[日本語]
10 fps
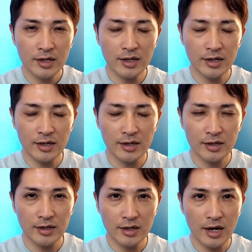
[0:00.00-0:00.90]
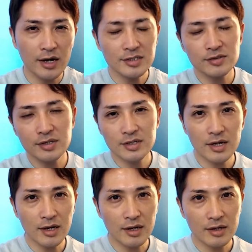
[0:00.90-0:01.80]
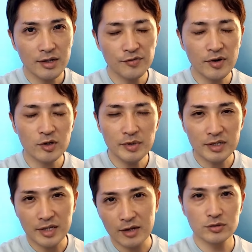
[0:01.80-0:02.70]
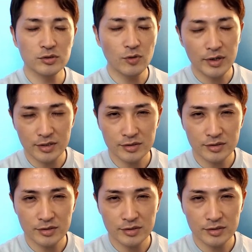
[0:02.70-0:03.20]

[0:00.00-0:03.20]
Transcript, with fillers: えー、上がりすぎたら FRB は対応するわけで